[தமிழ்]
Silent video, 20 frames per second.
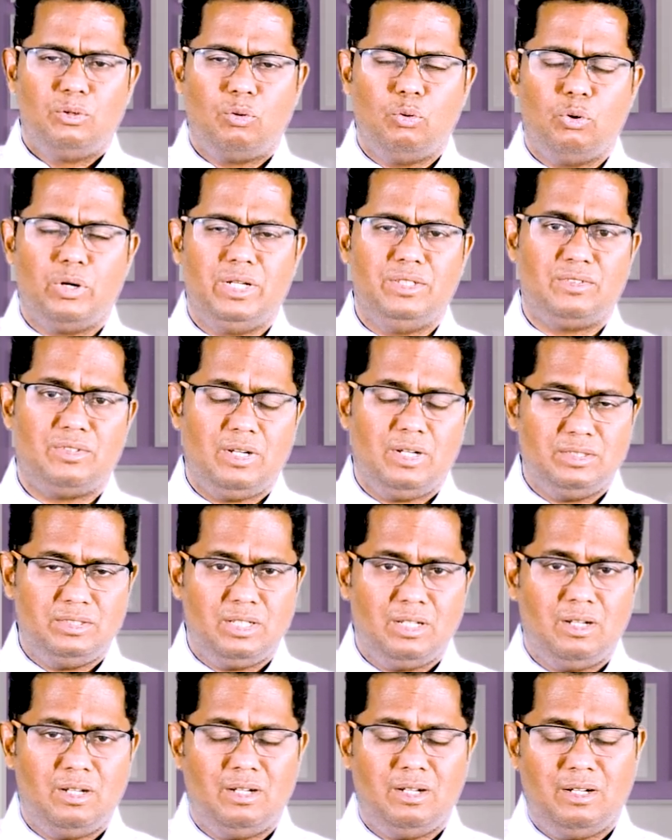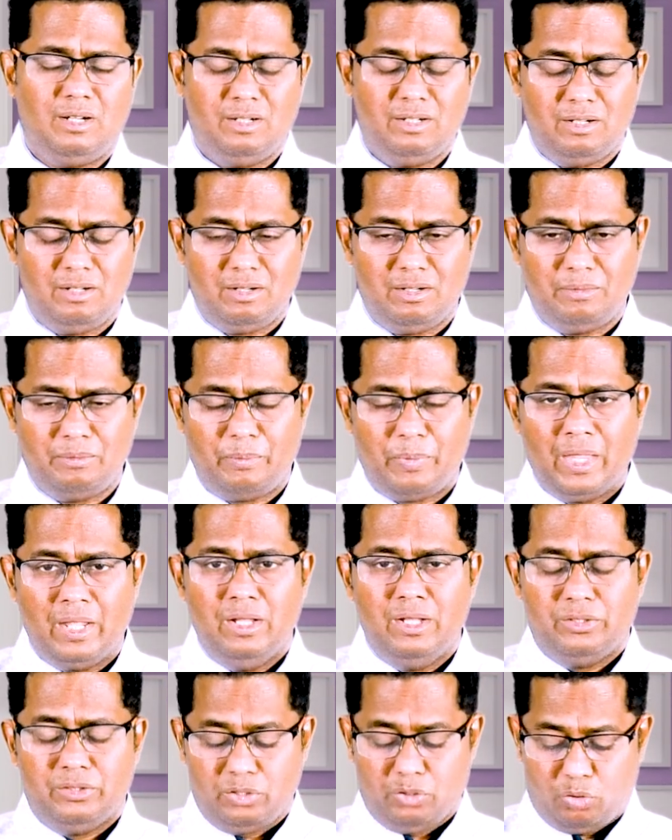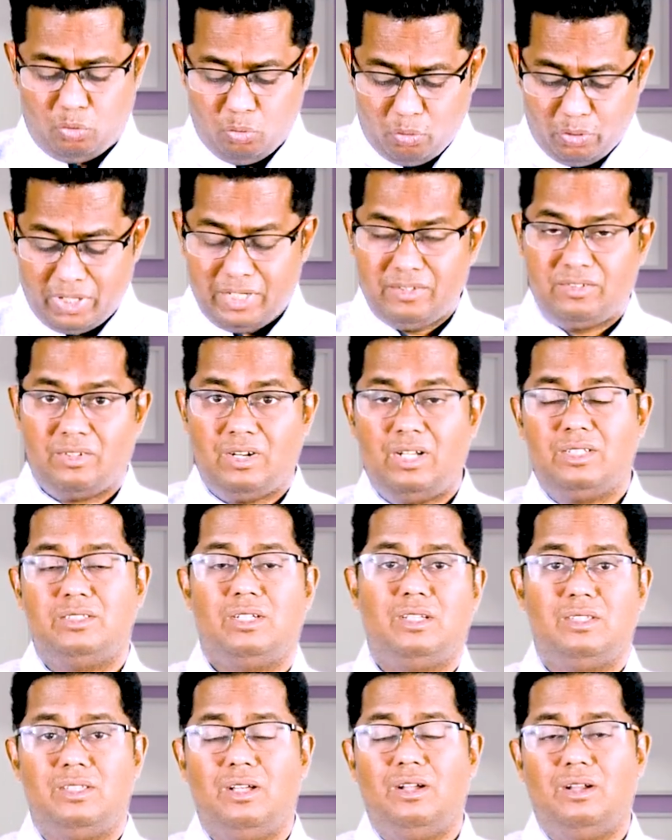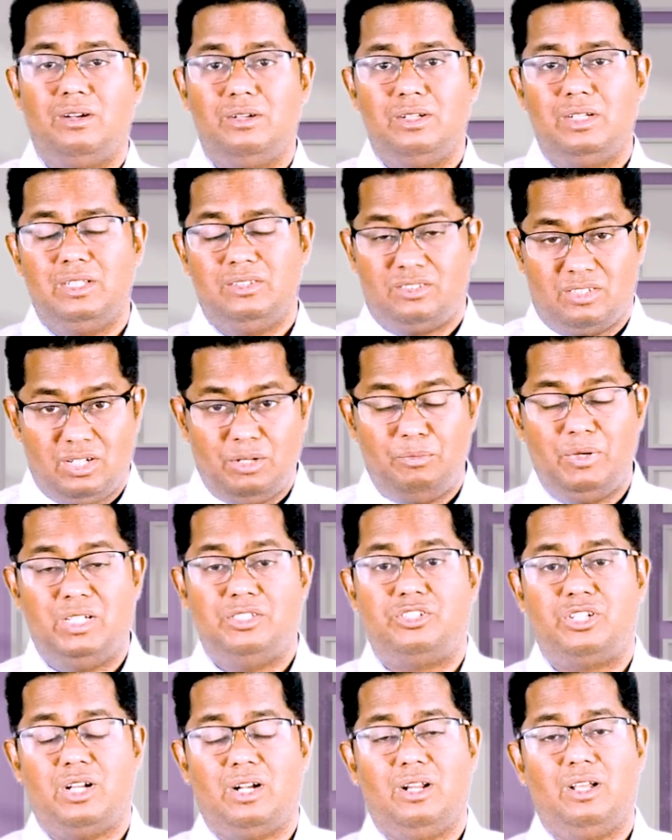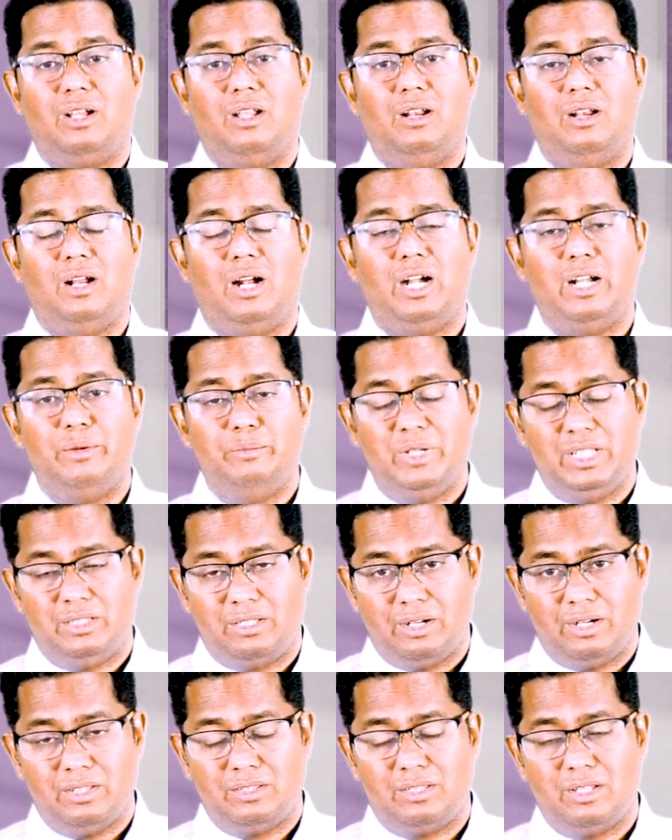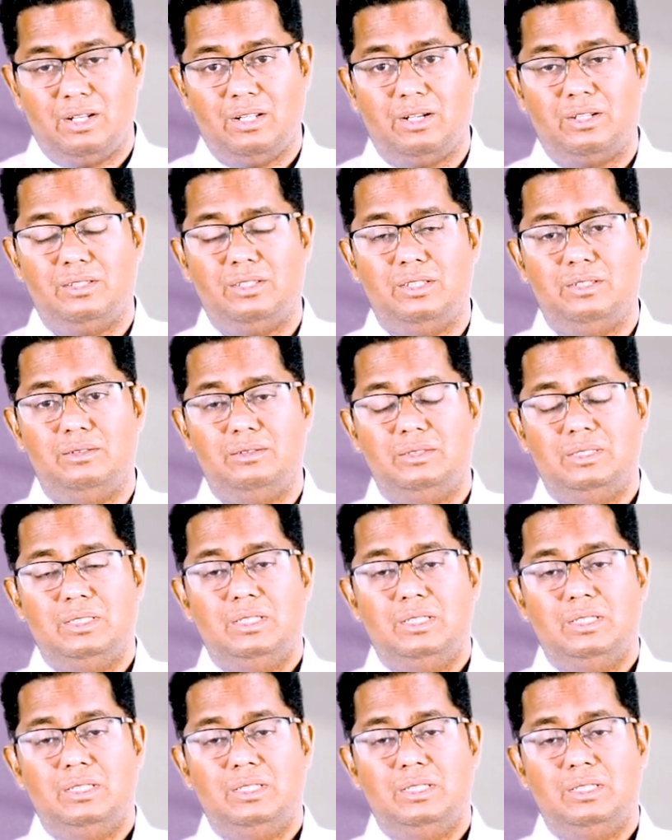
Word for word: கோரேஸ் ராஜா ஆண்டான் இந்த கோரேஸ் ராஜா தான் இஸ்ரேபேல் ஜனங்கள் அடிமைத்தனத்திலிருந்து